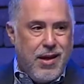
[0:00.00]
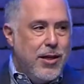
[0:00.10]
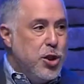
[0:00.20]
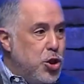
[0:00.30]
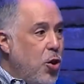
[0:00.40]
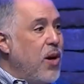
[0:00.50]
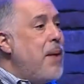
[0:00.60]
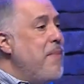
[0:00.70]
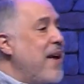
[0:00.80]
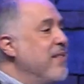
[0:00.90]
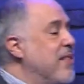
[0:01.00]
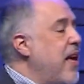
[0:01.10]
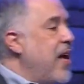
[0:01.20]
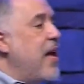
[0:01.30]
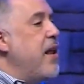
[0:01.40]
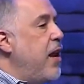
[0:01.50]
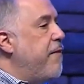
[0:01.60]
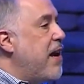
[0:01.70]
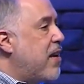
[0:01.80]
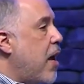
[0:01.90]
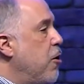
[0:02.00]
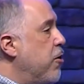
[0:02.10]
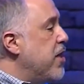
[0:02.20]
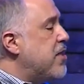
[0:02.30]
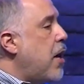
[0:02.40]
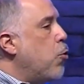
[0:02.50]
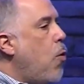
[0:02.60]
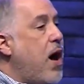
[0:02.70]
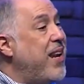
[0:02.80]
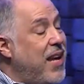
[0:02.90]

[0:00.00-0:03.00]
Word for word: Solamente en el Evangelio de San Juan,